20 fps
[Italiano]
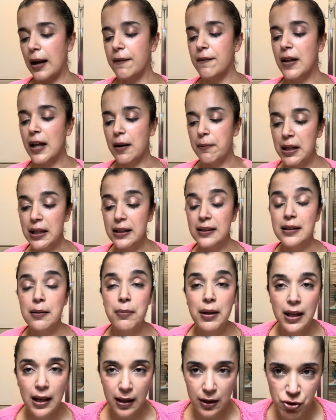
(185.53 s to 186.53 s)
veramente
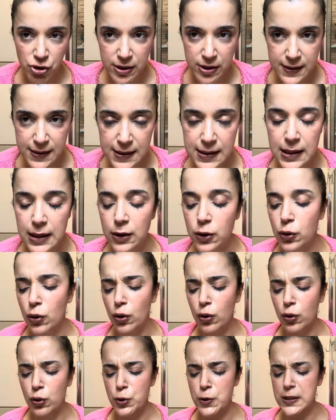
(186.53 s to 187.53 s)
ben recensito,
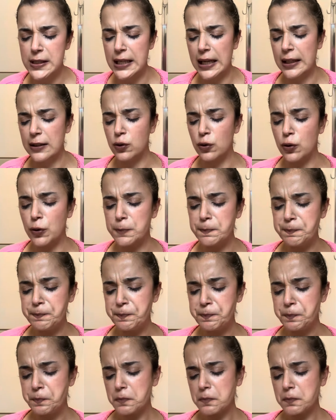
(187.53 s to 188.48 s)
costato